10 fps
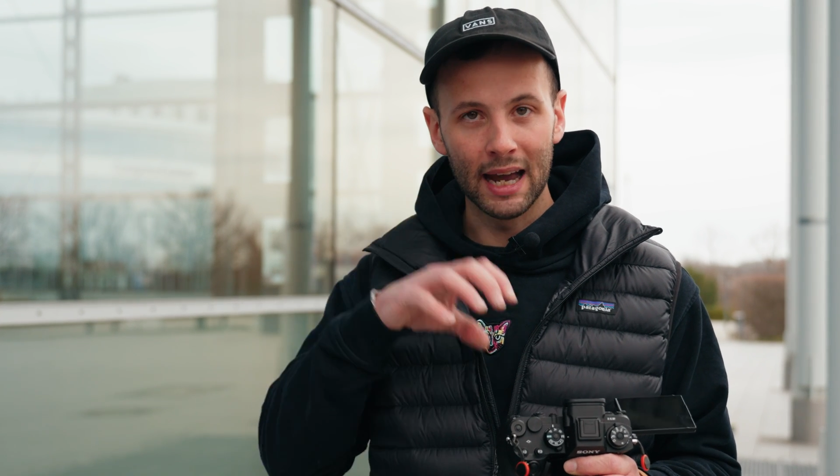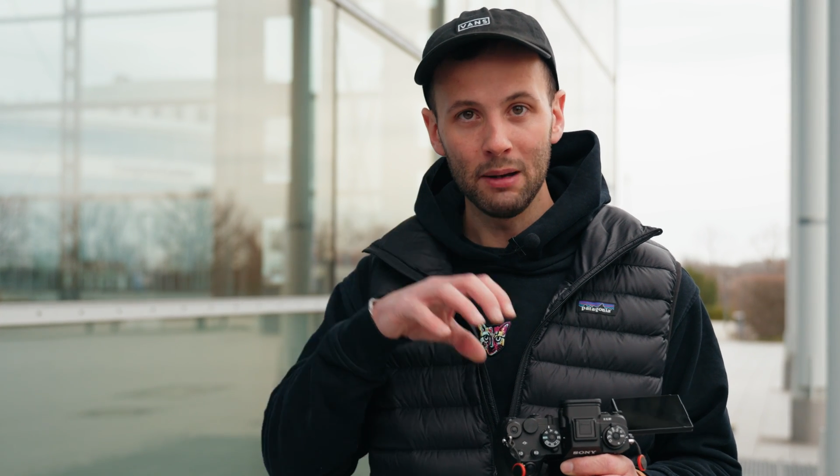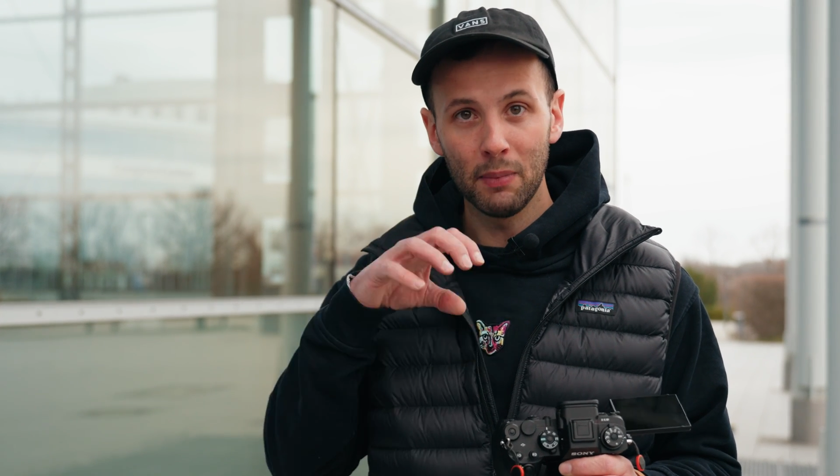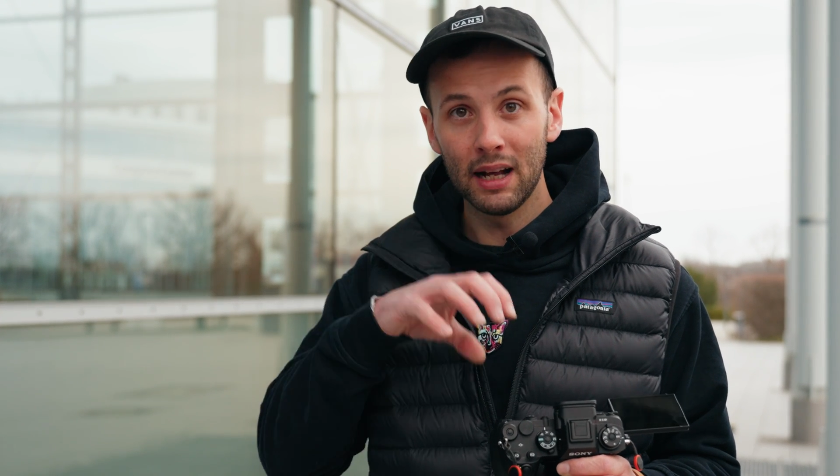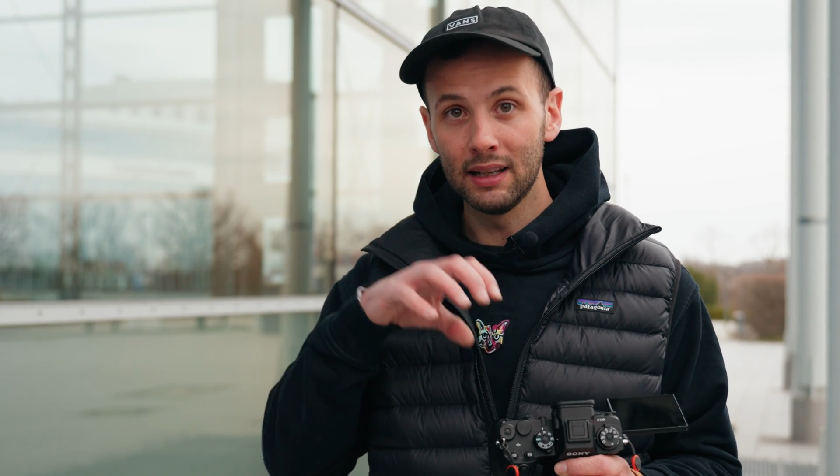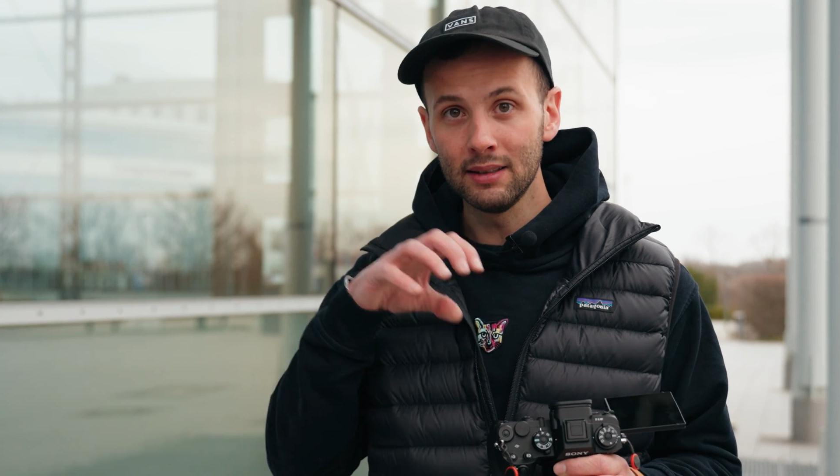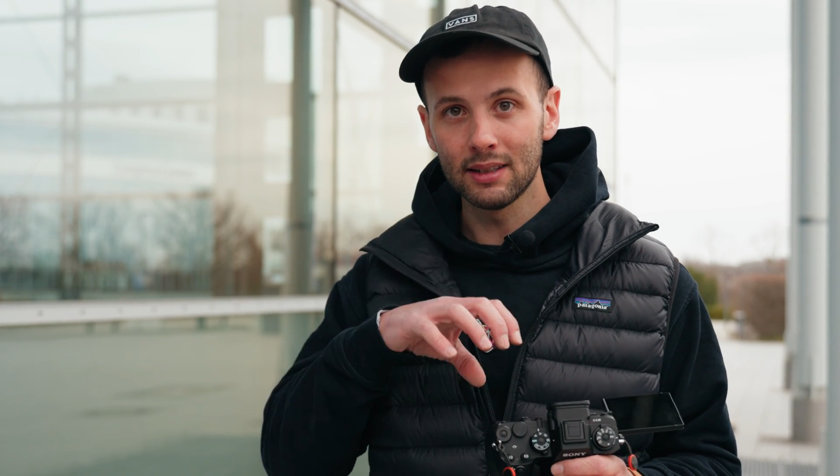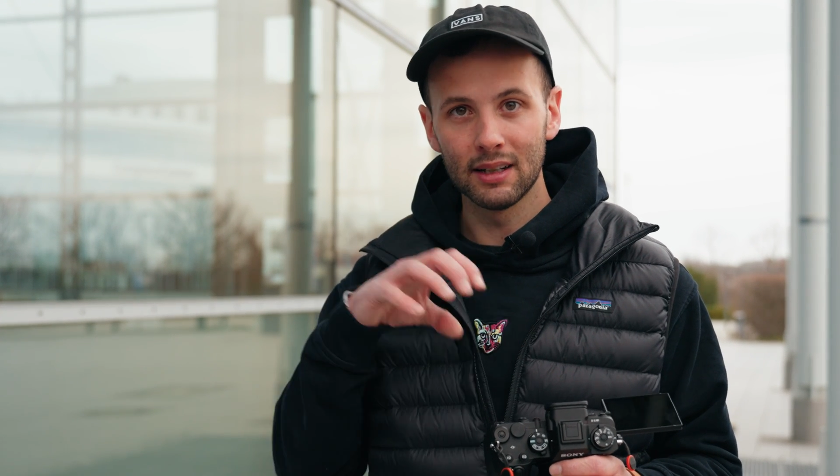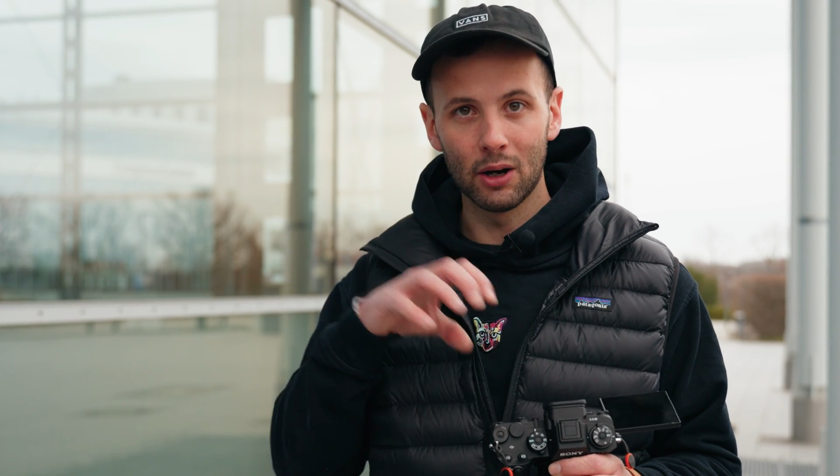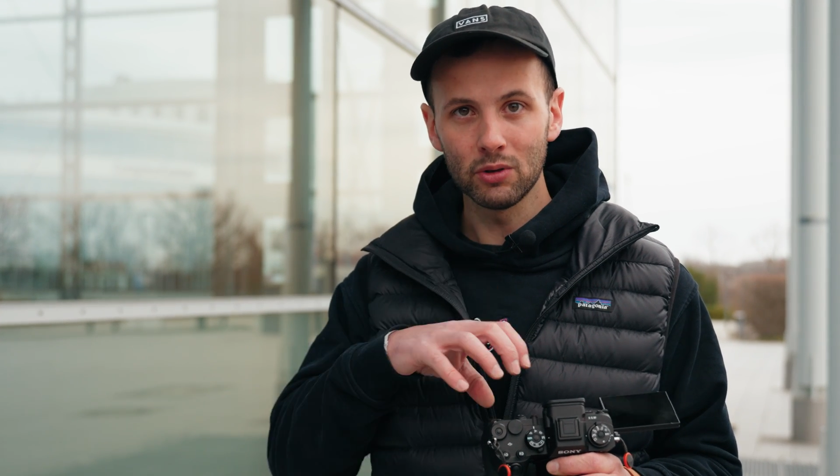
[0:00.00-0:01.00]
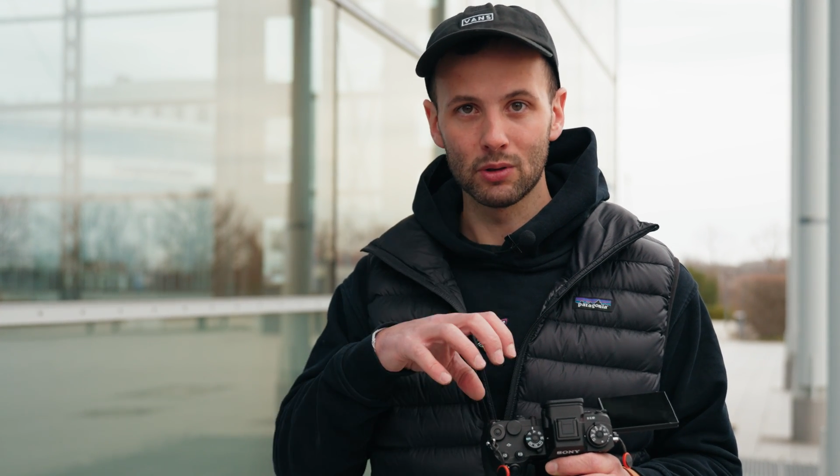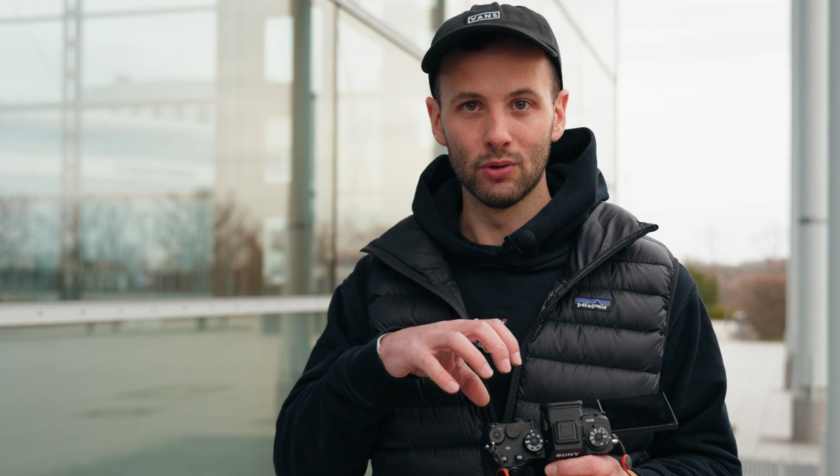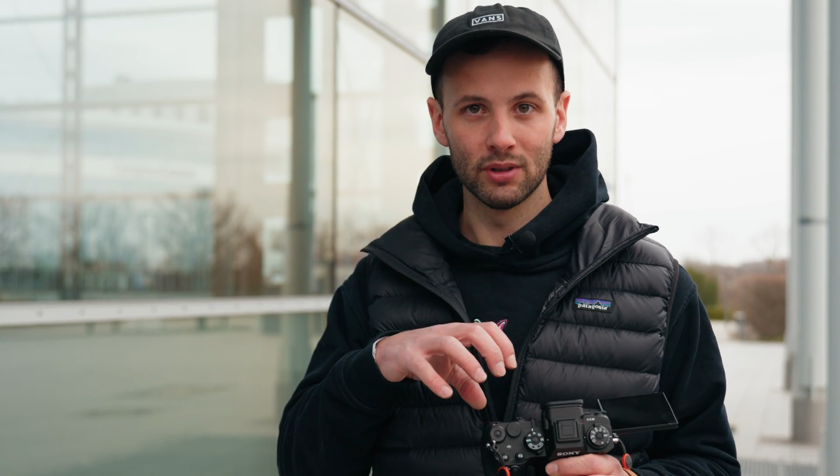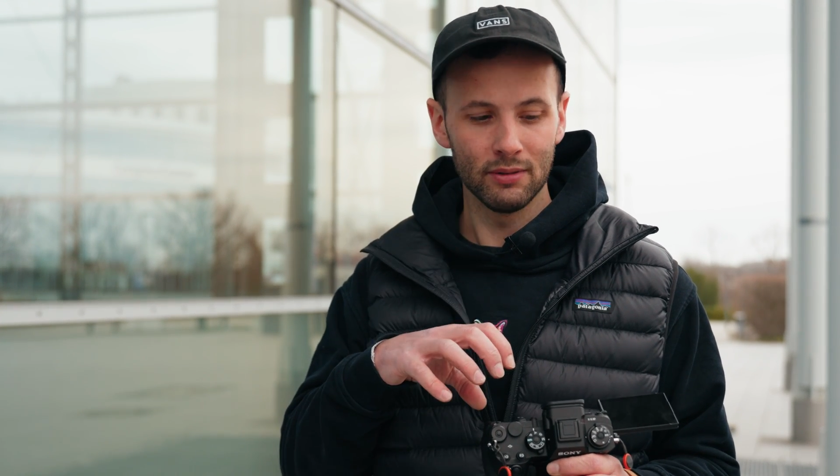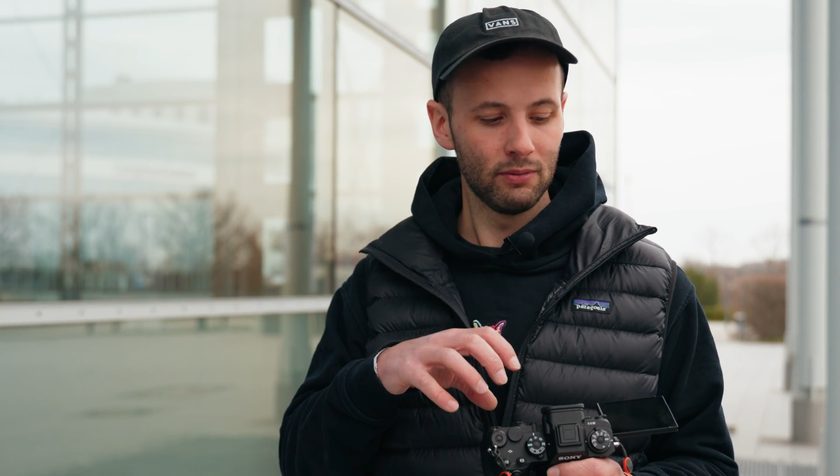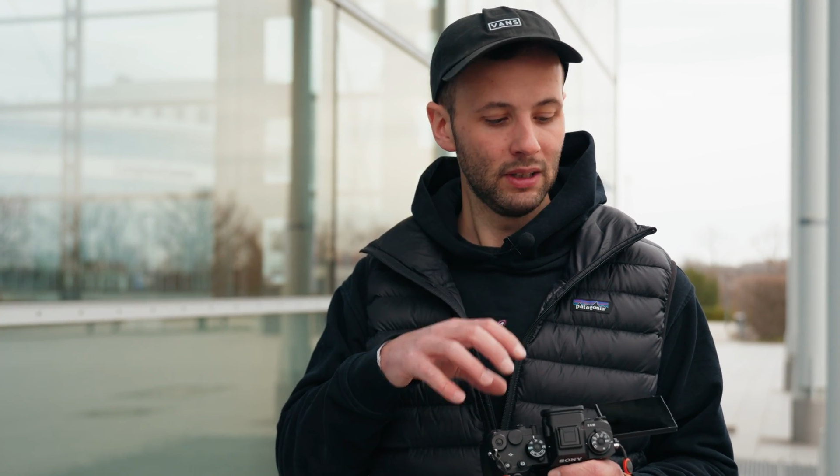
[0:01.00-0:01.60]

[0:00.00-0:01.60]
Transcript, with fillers: einmal instant auslösen,